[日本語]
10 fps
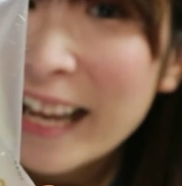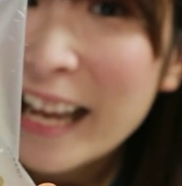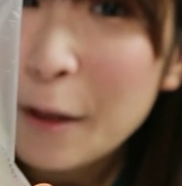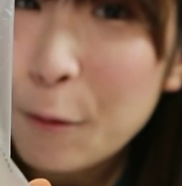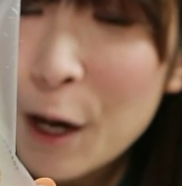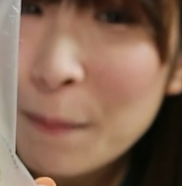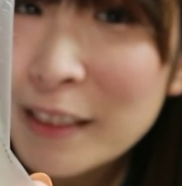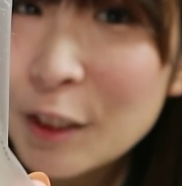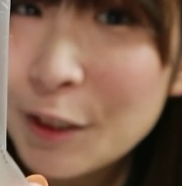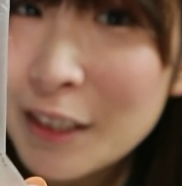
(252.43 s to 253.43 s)
えー、横
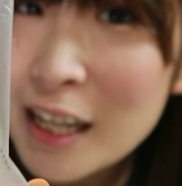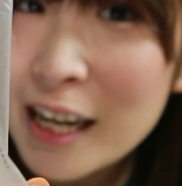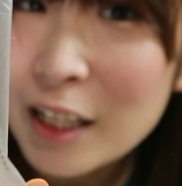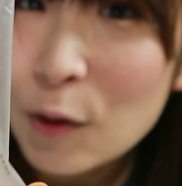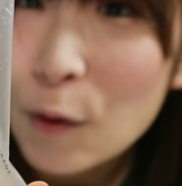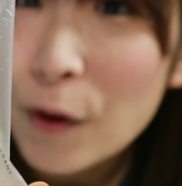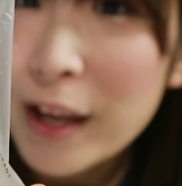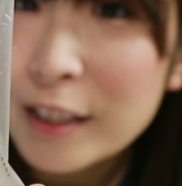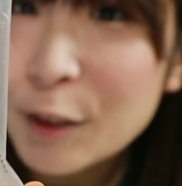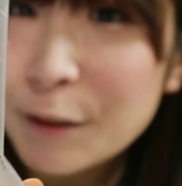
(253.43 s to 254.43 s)
浜中華街の、
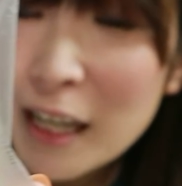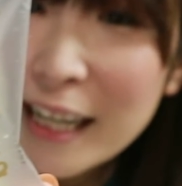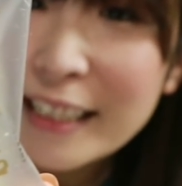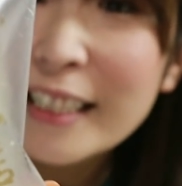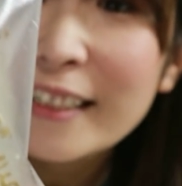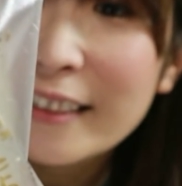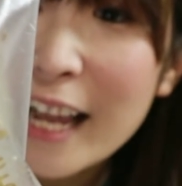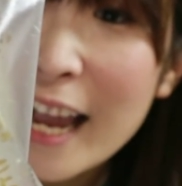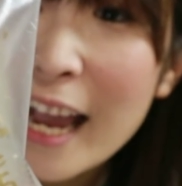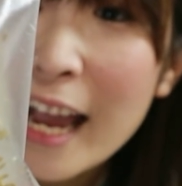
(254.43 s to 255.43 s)
えー、中華菓子です
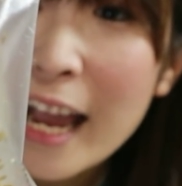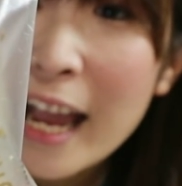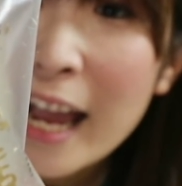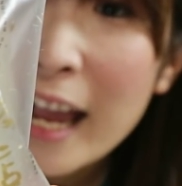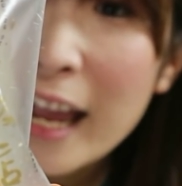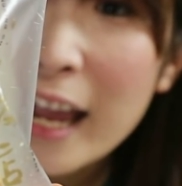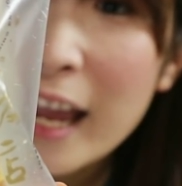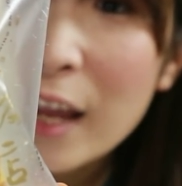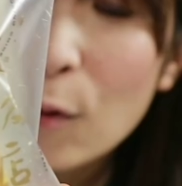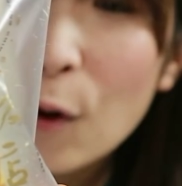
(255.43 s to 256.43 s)
ね。
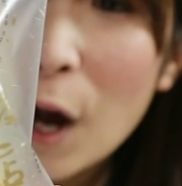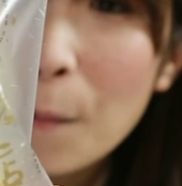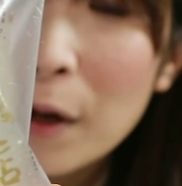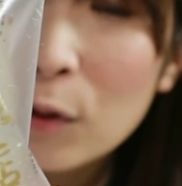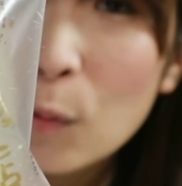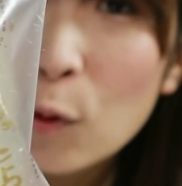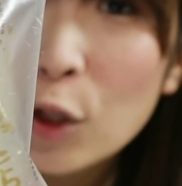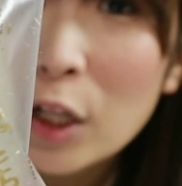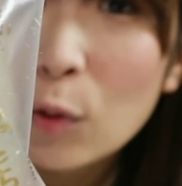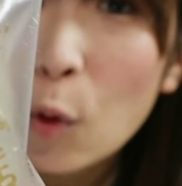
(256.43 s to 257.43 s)
えー、横浜のもの
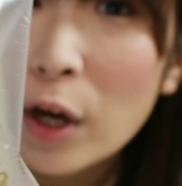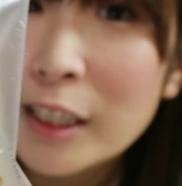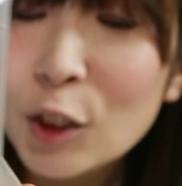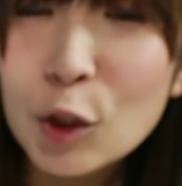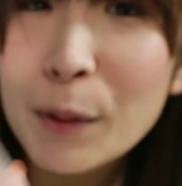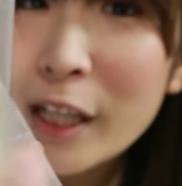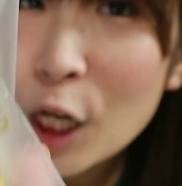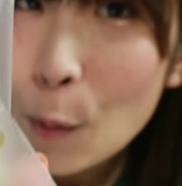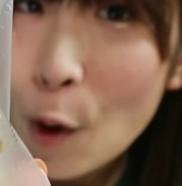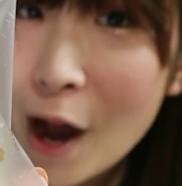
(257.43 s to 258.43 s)
だと他にシューマイな
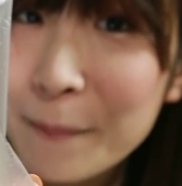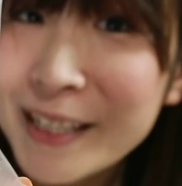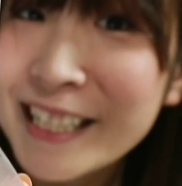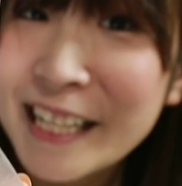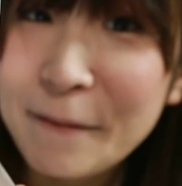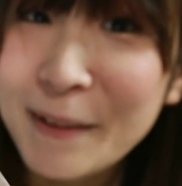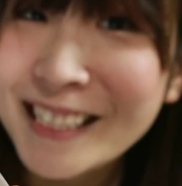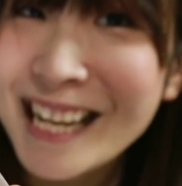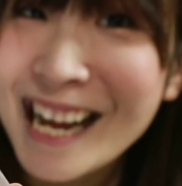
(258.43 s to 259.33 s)
んかも販売されてました。